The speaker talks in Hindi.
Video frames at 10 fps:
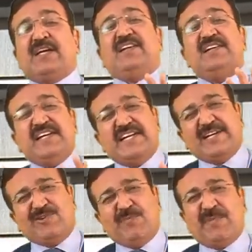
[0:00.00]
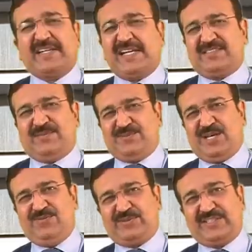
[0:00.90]
लेडी को मैं क्या
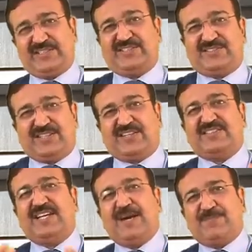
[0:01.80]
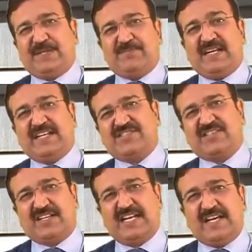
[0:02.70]
समझाऊं कि किस तरह से आपने मैनेज
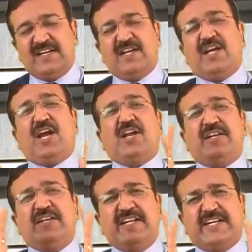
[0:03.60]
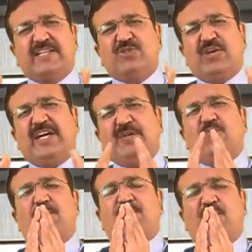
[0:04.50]
करना है लेडी जो है
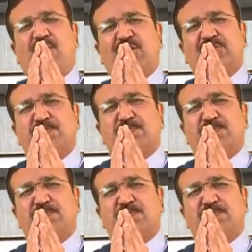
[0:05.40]
वो बहुत